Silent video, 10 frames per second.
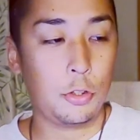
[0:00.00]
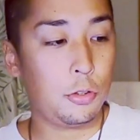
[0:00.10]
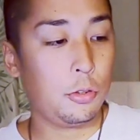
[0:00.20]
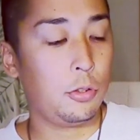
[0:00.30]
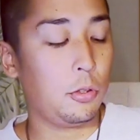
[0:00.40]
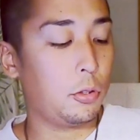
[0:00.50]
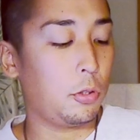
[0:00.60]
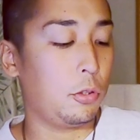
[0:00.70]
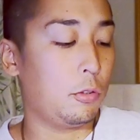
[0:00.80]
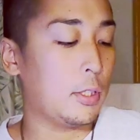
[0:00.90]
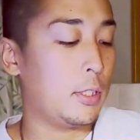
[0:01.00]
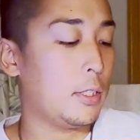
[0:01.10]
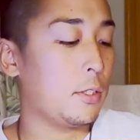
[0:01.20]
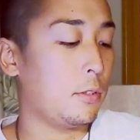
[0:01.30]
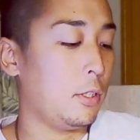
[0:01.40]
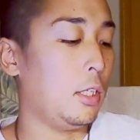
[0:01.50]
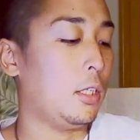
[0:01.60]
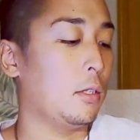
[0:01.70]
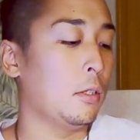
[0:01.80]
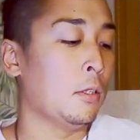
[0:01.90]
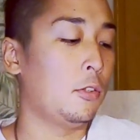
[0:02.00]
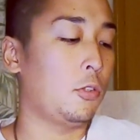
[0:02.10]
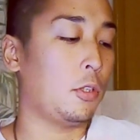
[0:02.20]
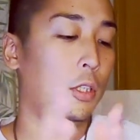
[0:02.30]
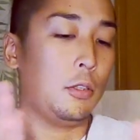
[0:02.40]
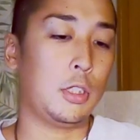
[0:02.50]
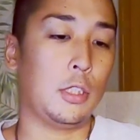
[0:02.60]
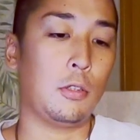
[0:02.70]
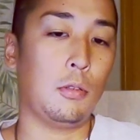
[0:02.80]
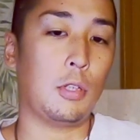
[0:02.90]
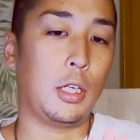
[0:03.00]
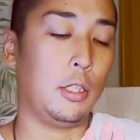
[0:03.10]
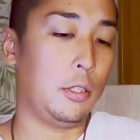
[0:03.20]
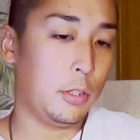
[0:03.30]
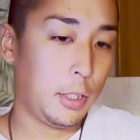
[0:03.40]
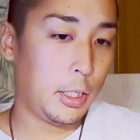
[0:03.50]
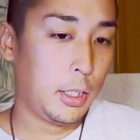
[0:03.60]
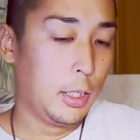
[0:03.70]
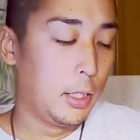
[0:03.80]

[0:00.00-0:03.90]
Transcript: 就労というのはせずに貯金をしたそのお金で,、